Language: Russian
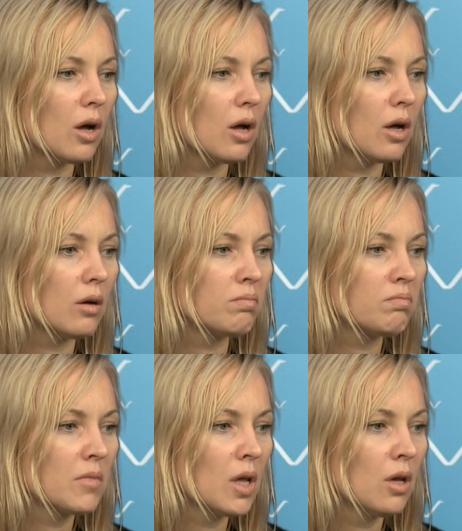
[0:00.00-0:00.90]
а
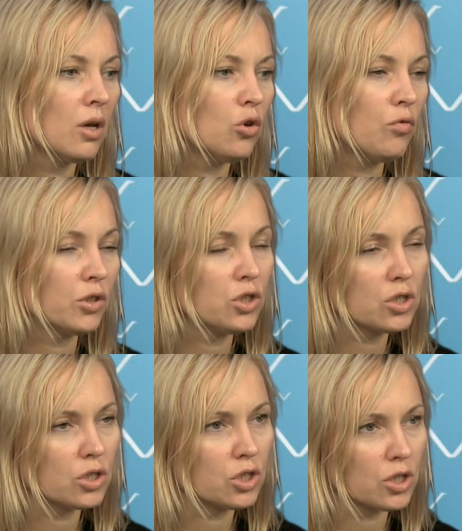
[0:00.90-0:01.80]
ее
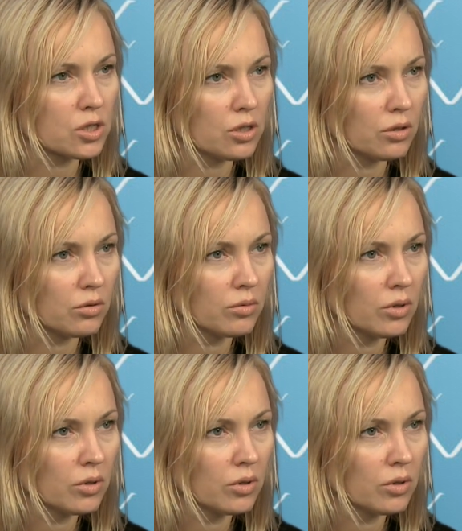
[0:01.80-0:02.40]
фактически сейчас нет.